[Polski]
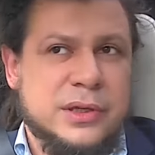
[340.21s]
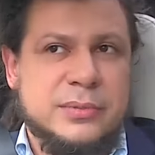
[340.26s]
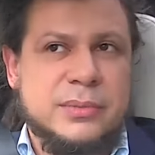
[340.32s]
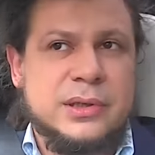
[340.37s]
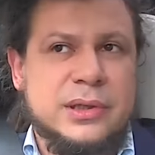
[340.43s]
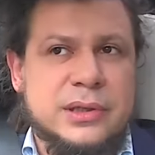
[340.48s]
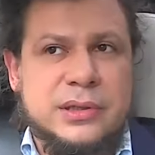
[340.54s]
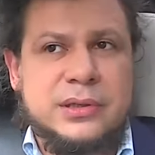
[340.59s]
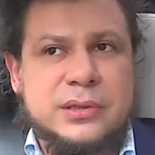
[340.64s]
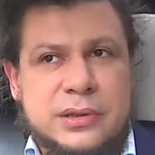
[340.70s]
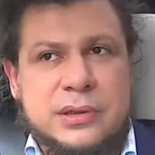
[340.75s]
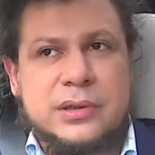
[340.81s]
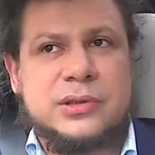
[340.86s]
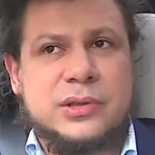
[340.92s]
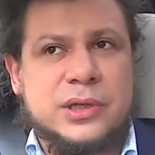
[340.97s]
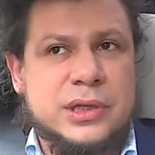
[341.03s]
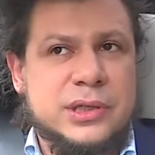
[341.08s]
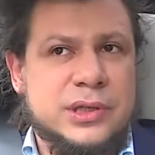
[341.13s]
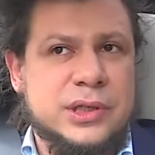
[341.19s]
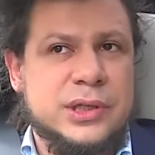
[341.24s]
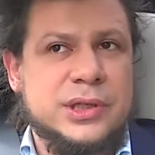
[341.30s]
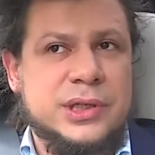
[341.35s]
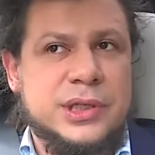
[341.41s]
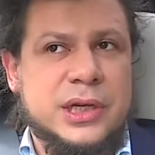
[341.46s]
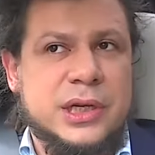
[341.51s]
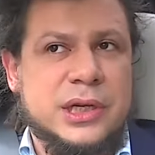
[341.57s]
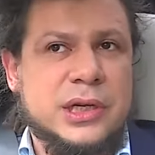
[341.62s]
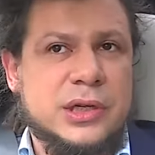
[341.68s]
firmy coraz
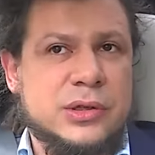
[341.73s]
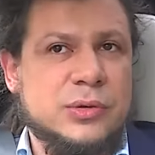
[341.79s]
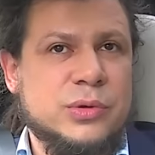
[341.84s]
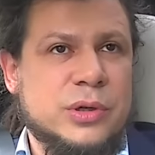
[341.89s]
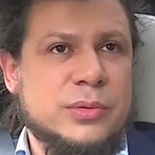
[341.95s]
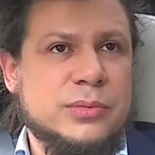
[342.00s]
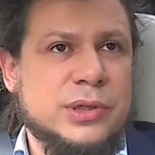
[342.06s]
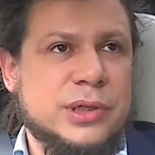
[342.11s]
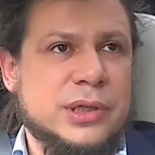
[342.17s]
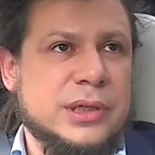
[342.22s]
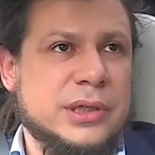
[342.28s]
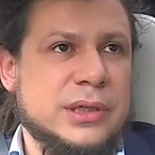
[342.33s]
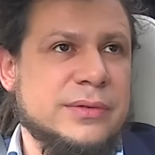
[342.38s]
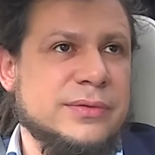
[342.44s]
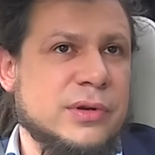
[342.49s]
częściej angażują się